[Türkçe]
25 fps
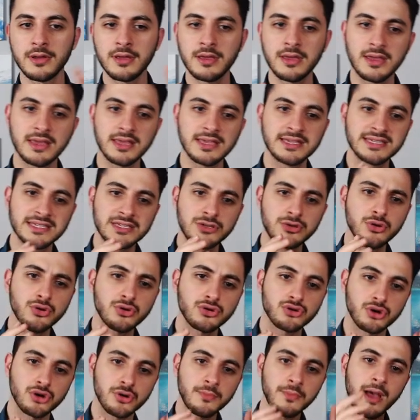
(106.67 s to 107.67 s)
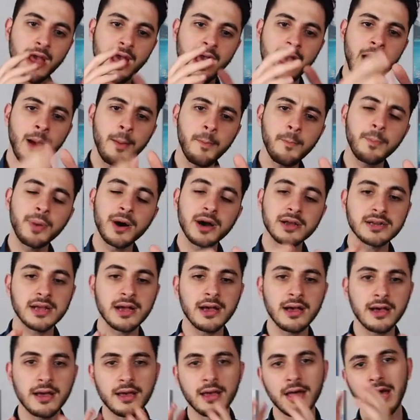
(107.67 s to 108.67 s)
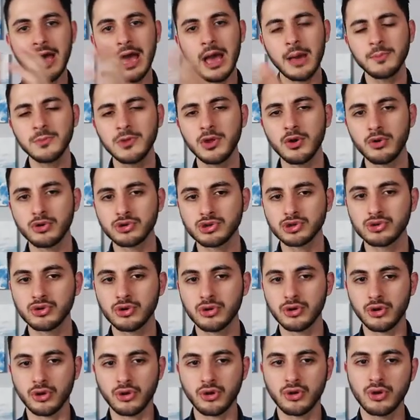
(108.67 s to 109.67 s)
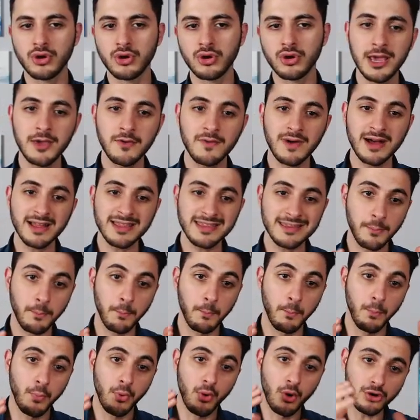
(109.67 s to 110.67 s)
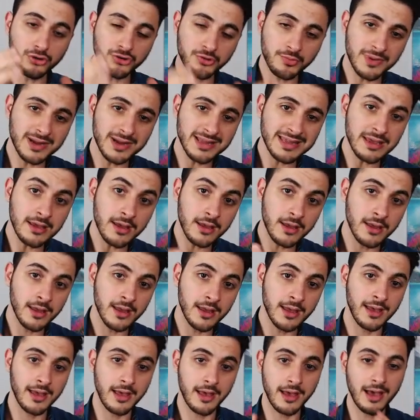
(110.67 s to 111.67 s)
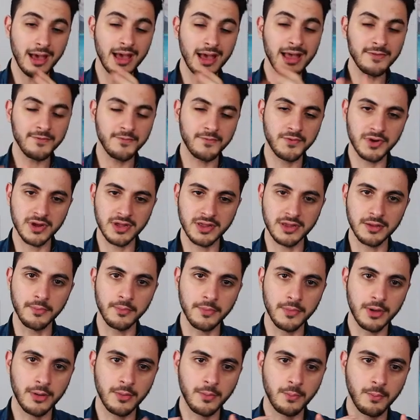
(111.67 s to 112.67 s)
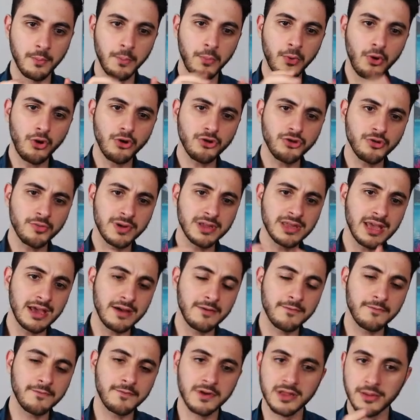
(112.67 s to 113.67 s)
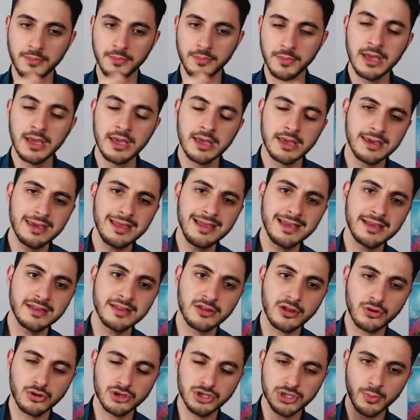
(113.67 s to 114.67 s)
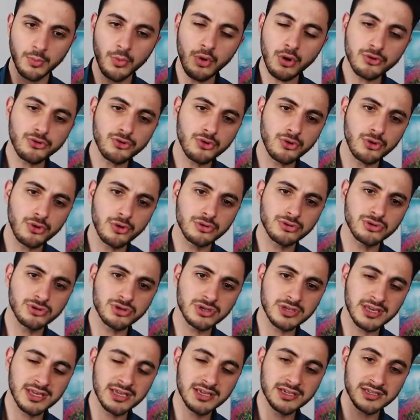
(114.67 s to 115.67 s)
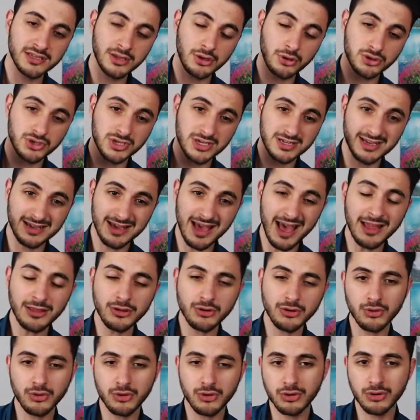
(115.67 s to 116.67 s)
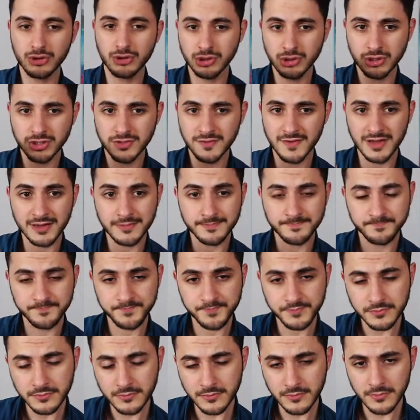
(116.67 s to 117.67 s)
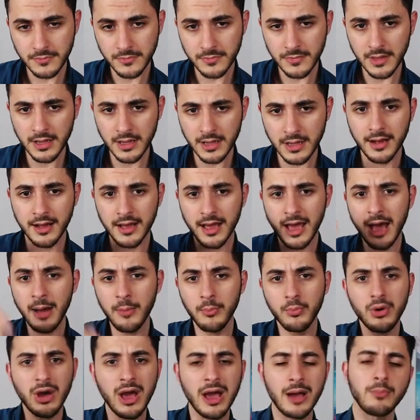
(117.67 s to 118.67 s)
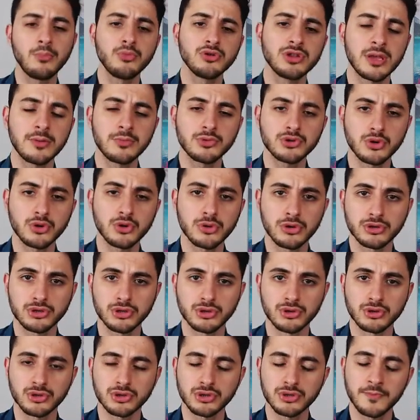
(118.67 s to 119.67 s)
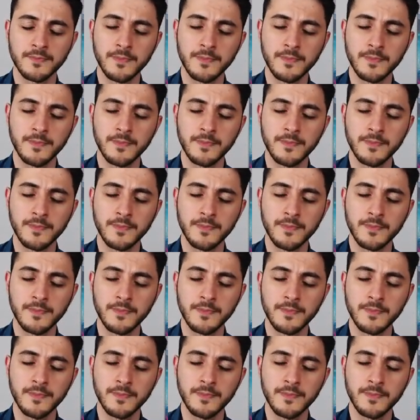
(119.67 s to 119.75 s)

İstiyorum hem para hem de özgürlük. I want both money and freedom. Both Money and Freedom. İlkinden önce both koyuyorsunuz, ikinciden önce and koyuyorsunuz ve hem bu hem bu demiş oluyorsunuz.